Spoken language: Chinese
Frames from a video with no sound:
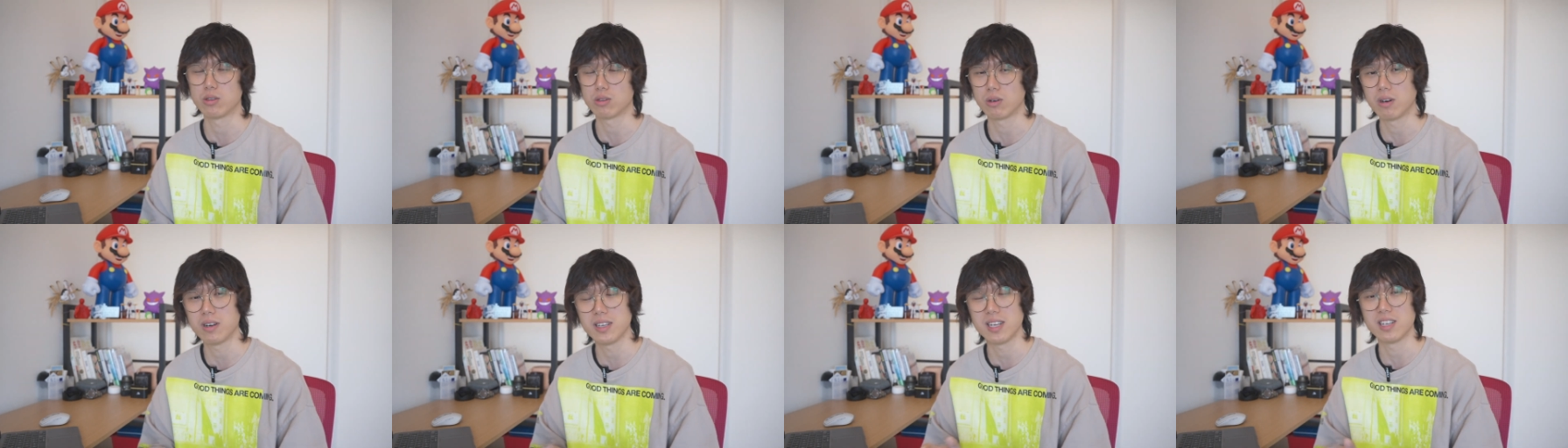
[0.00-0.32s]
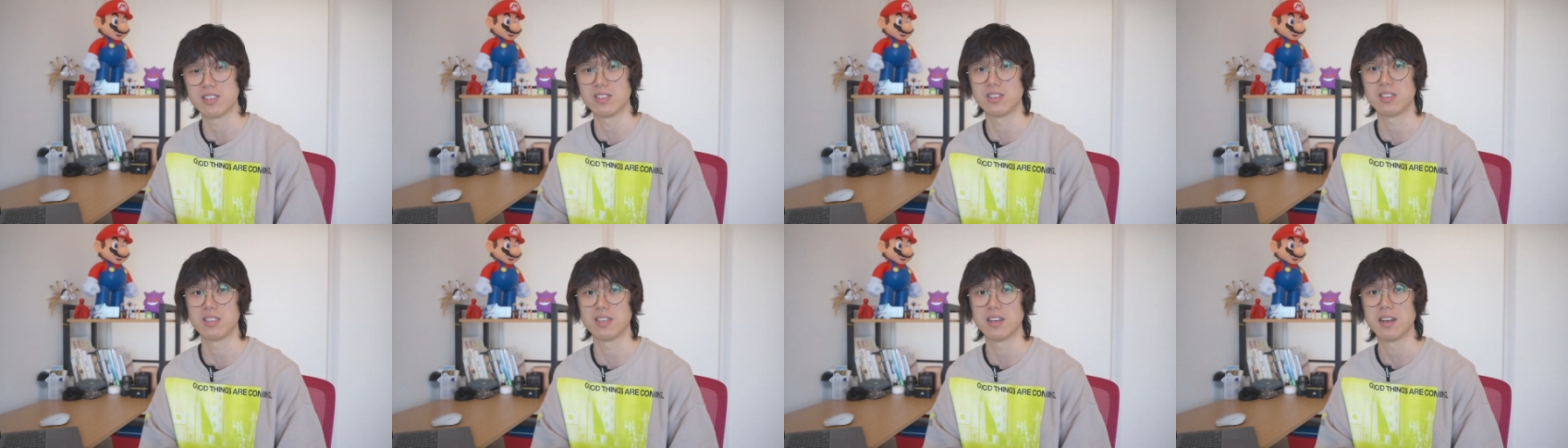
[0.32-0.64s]
总而
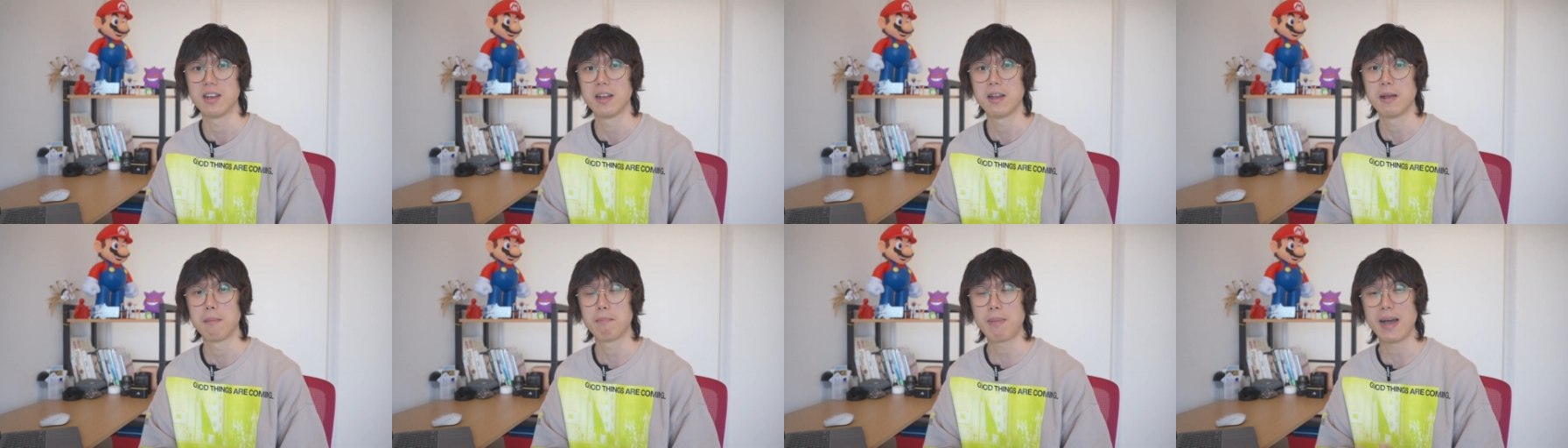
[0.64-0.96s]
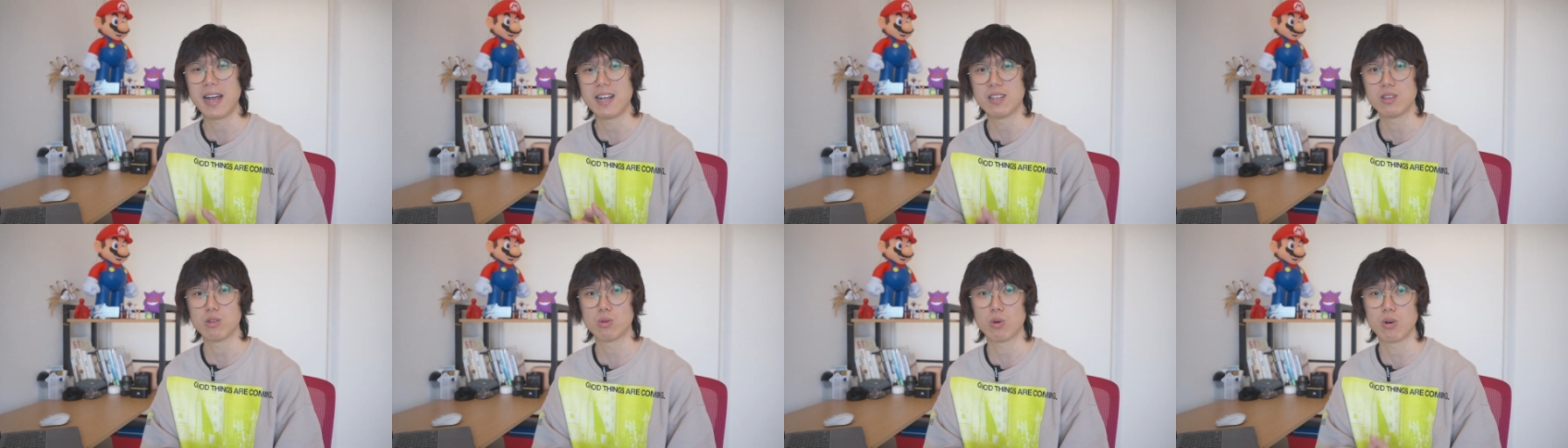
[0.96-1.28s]
言之，
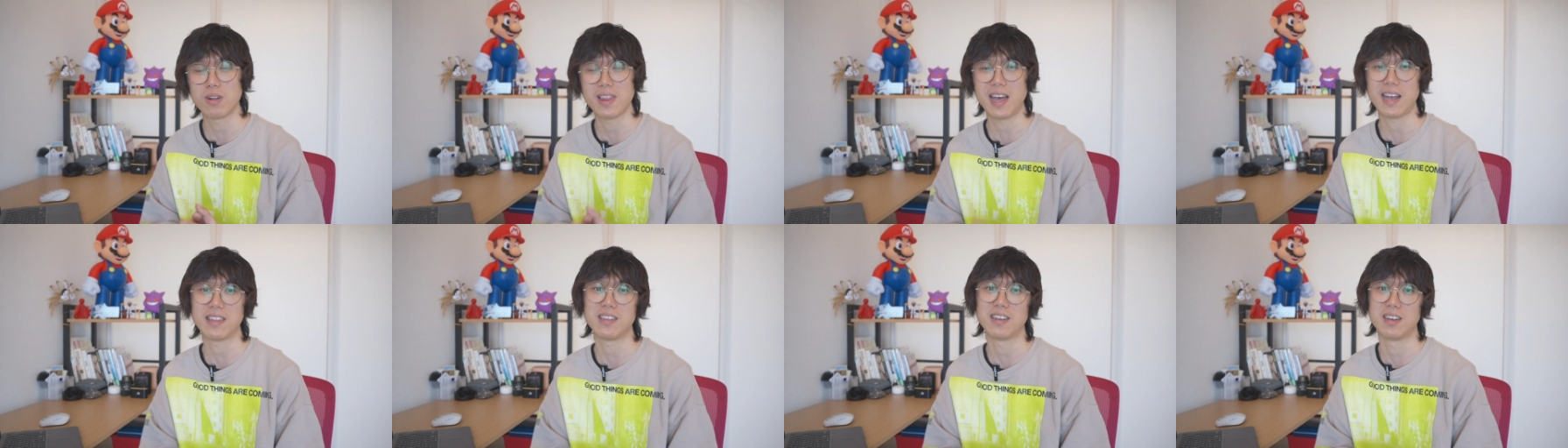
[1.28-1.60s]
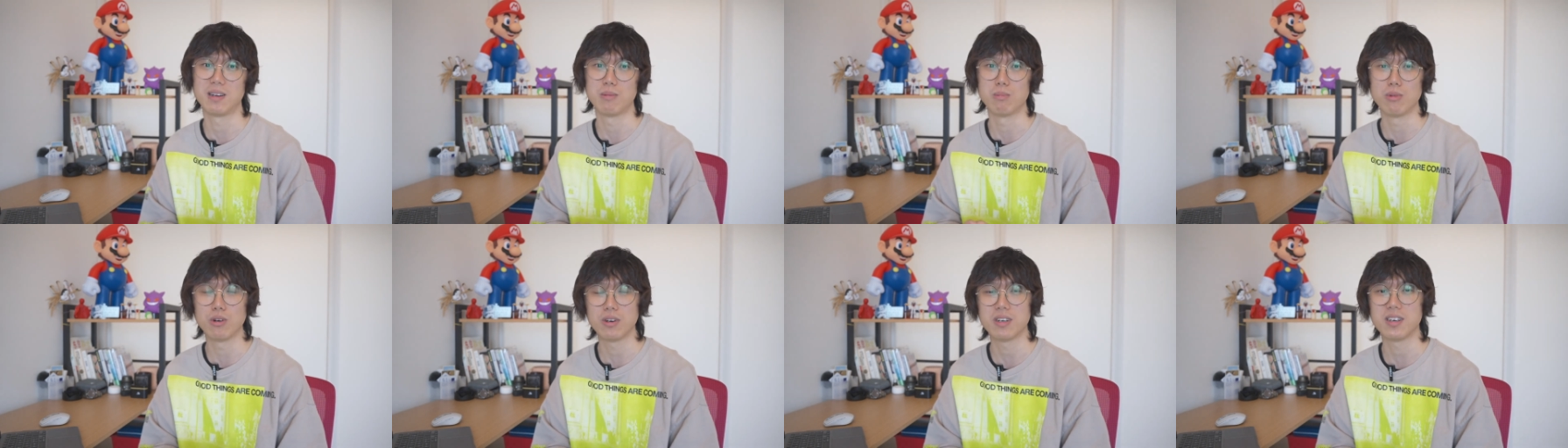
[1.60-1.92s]
潘多拉
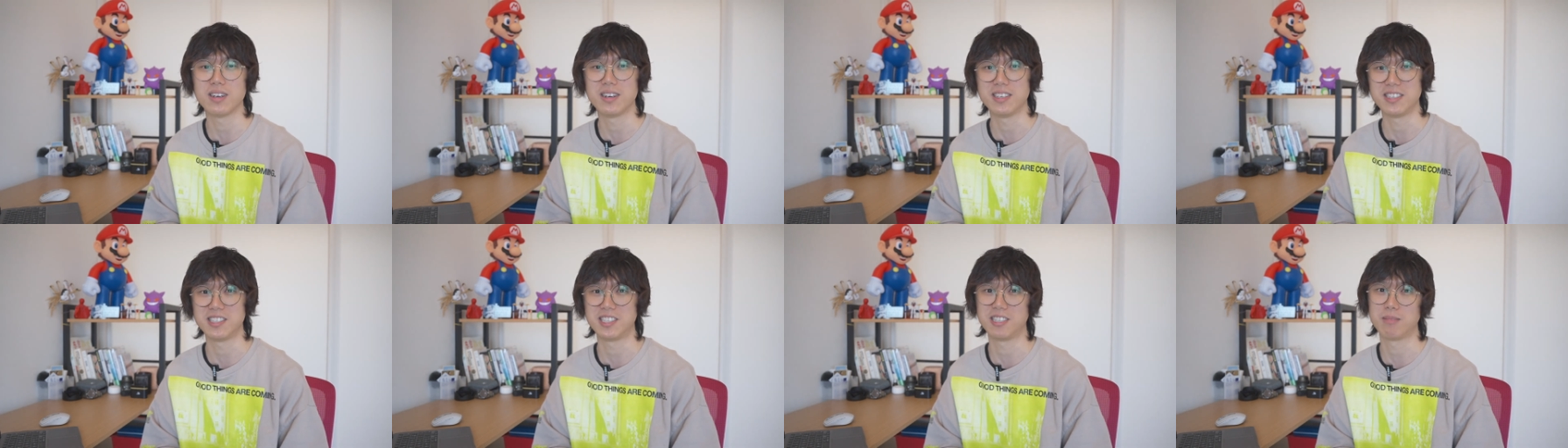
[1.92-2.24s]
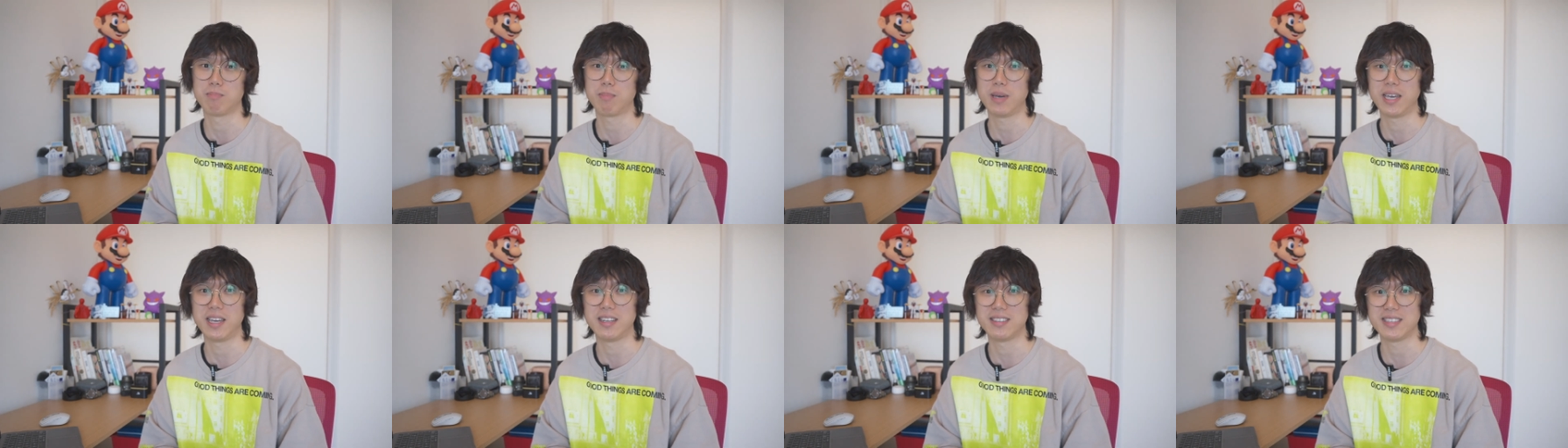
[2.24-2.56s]
的魔盒已
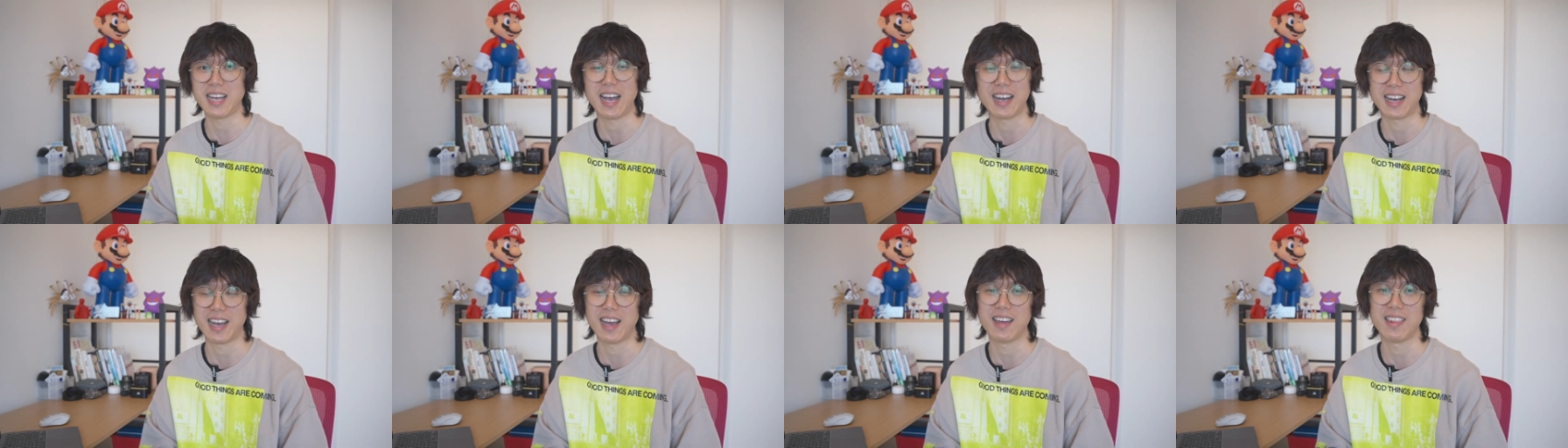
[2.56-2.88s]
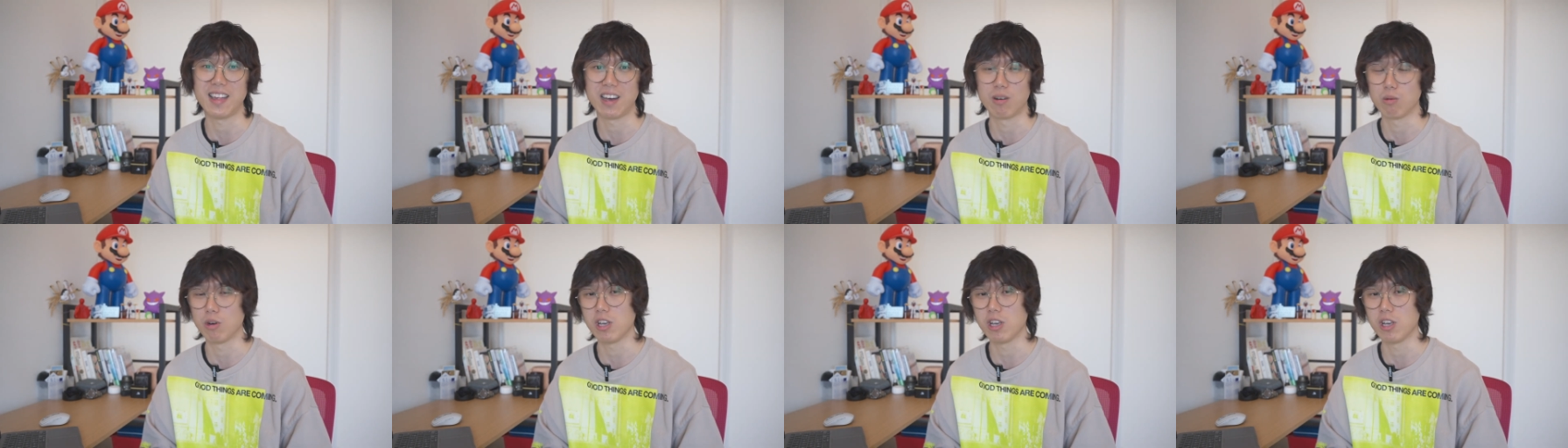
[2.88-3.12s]
经被打开了，